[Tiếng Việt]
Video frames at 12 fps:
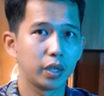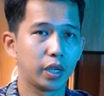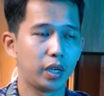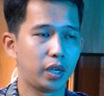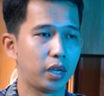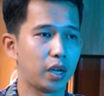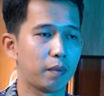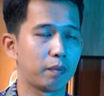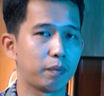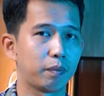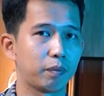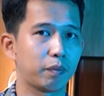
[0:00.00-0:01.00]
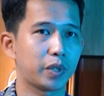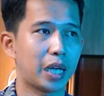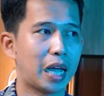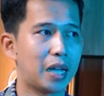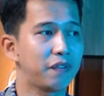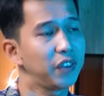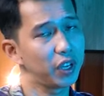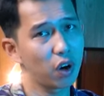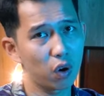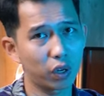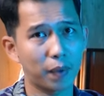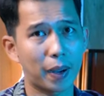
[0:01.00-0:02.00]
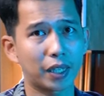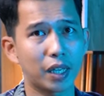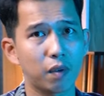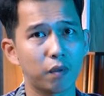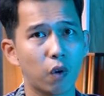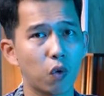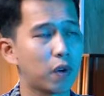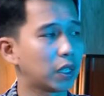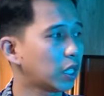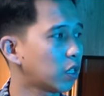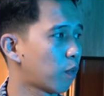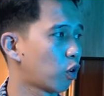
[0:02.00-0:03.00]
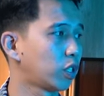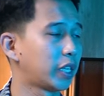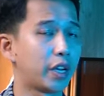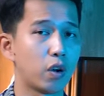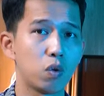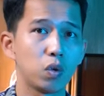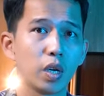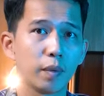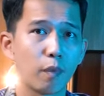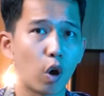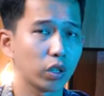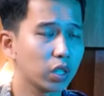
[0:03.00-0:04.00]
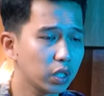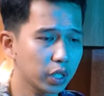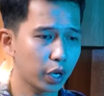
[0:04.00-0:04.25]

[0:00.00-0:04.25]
thì um, cái video này các bạn thấy không vũ phân tích cho mọi người đầy đủ mọi thứ nó